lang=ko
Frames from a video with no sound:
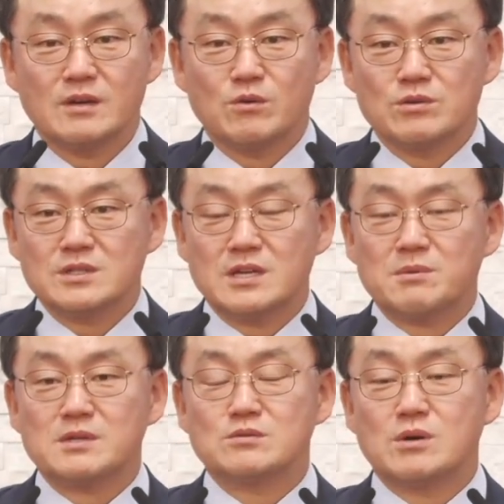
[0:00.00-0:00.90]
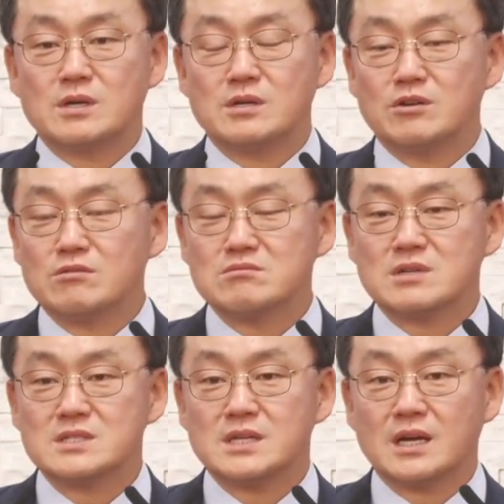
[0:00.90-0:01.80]
오늘 예배를 통하여
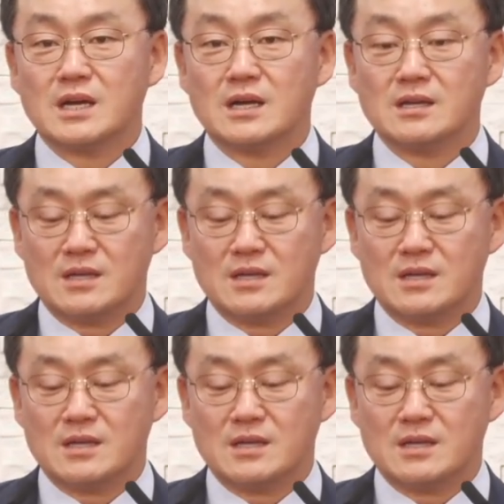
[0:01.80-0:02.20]
여러분과 제가